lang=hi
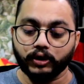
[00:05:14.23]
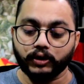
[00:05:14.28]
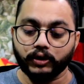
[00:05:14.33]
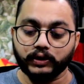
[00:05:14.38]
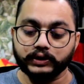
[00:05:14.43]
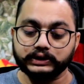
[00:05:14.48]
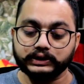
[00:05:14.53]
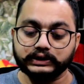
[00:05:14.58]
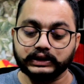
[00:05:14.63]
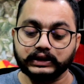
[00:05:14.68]

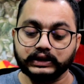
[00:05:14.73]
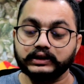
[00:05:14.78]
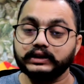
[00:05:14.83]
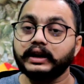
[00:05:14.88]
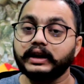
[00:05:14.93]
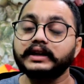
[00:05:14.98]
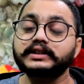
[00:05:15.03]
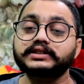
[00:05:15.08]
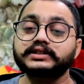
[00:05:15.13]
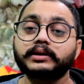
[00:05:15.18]
और ये
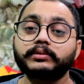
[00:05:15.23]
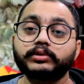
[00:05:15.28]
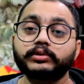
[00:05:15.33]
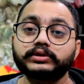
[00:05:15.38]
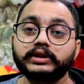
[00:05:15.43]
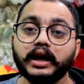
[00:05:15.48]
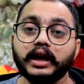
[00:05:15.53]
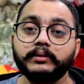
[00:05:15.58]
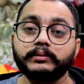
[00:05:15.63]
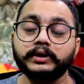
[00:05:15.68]
रियलाइज़ कब
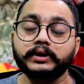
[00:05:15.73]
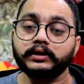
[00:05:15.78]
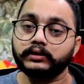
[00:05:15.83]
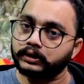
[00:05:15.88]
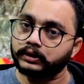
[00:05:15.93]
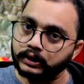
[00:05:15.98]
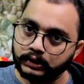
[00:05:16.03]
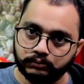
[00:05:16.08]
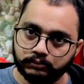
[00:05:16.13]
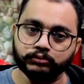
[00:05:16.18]
होता है हमें
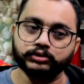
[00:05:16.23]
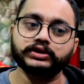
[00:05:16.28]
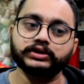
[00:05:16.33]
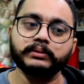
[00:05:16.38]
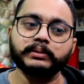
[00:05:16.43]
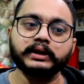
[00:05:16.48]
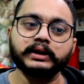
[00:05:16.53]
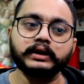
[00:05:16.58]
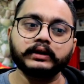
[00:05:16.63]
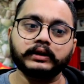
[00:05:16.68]
नहीं मुझे
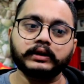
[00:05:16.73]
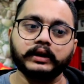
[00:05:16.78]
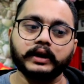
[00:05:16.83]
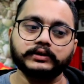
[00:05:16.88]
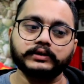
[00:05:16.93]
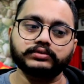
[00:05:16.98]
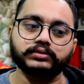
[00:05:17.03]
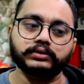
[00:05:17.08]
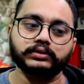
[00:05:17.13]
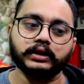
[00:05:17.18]
भी नहीं
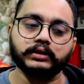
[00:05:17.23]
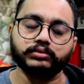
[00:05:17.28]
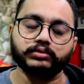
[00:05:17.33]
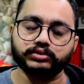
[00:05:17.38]
रियलाइज़ होता